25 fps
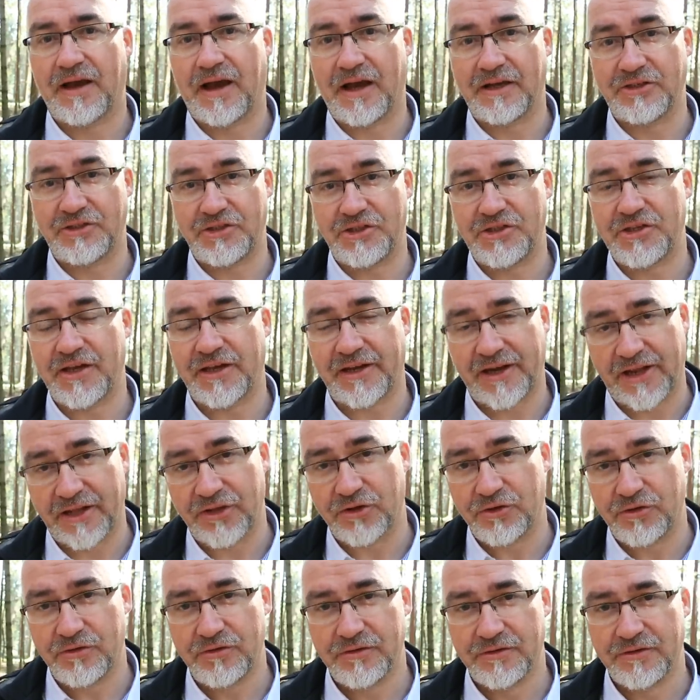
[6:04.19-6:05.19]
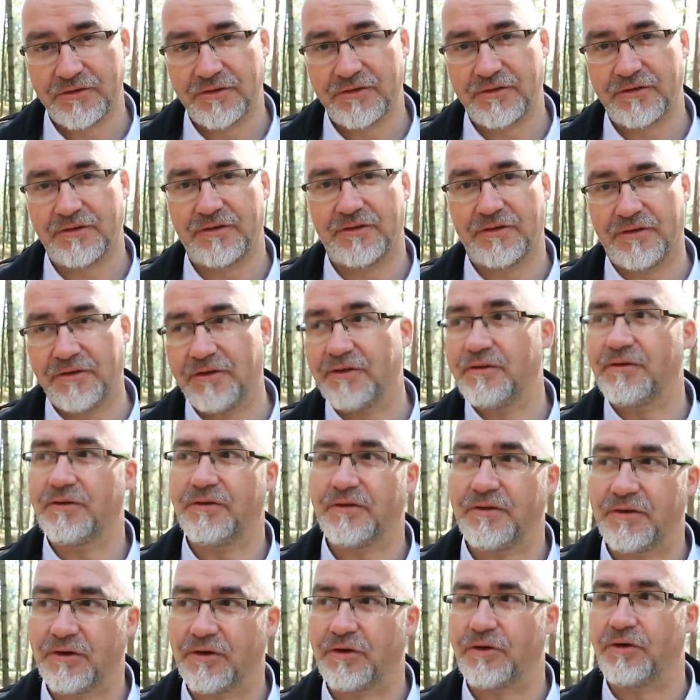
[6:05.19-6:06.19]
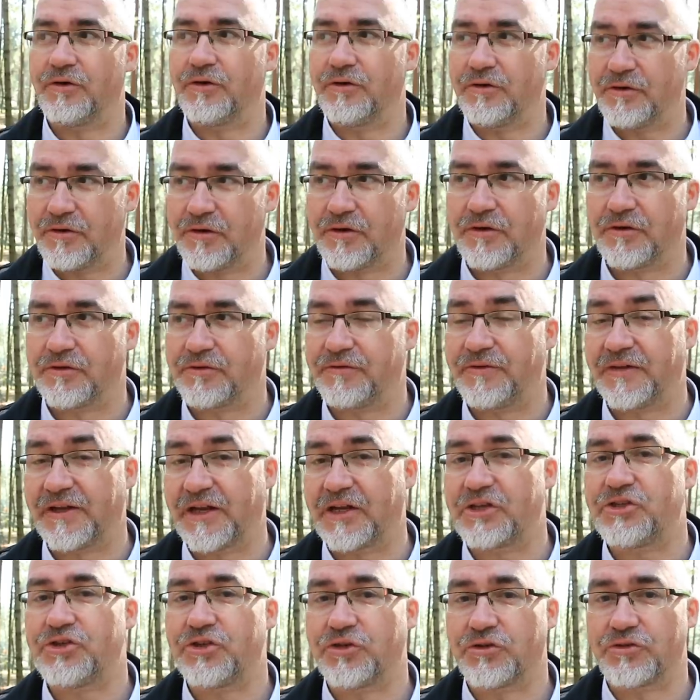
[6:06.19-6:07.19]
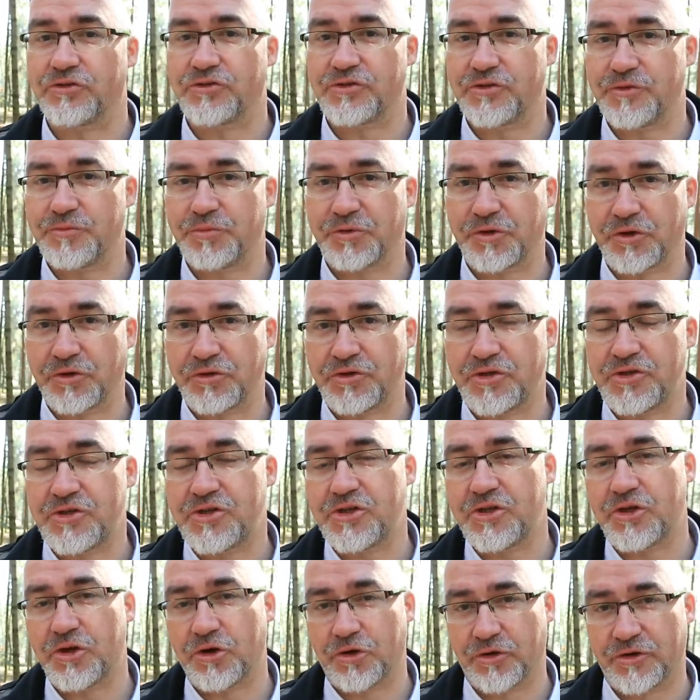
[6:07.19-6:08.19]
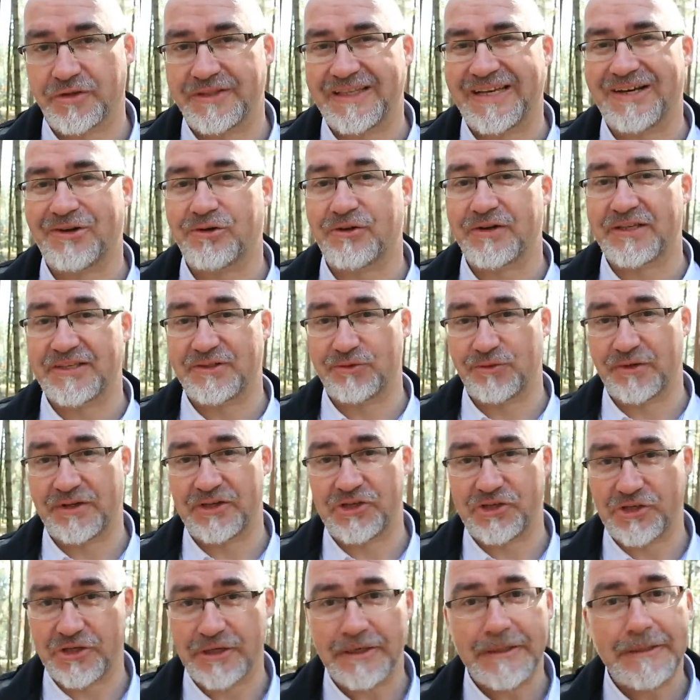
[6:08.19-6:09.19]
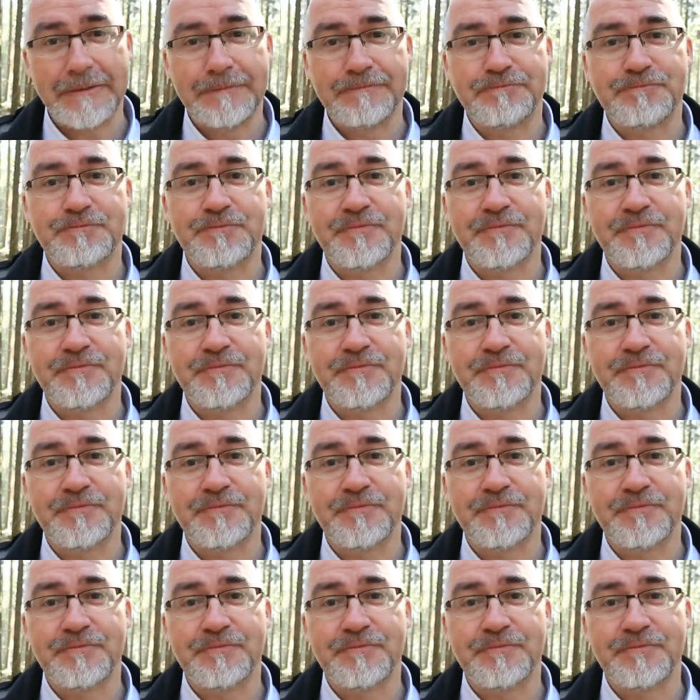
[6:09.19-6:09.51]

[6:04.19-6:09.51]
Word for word: A dzisiaj rano otwiera się oczy, podchodzicie do okna, okazuje się,